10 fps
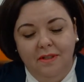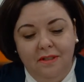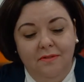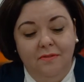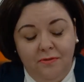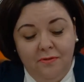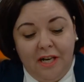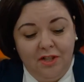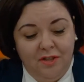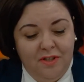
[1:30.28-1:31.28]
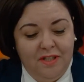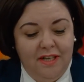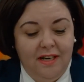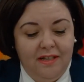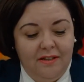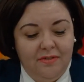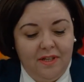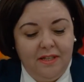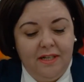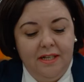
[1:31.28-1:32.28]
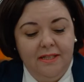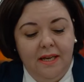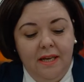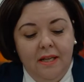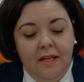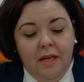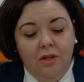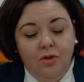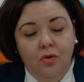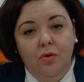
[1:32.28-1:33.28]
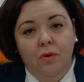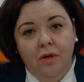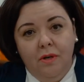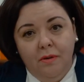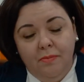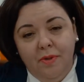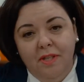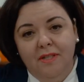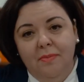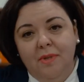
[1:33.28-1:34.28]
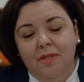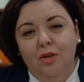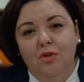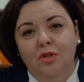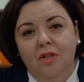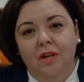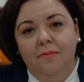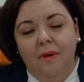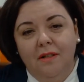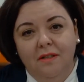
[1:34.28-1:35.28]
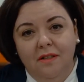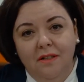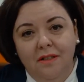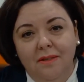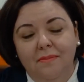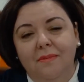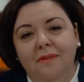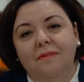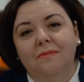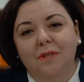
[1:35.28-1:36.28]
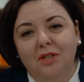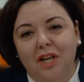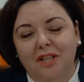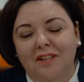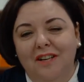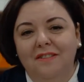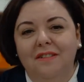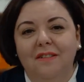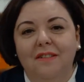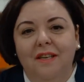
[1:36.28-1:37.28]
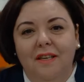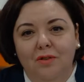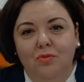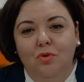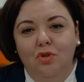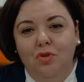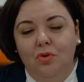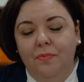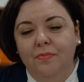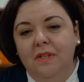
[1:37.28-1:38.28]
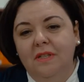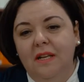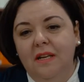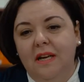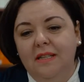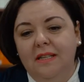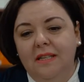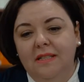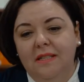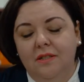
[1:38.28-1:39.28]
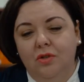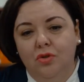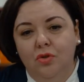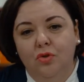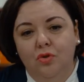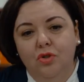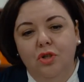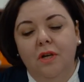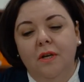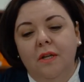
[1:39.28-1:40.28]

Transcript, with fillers: в качестве делегатов Конгресса, но э, принцип остается открытым, площадка открыта. Я думаю, что делегаты из этих сел тоже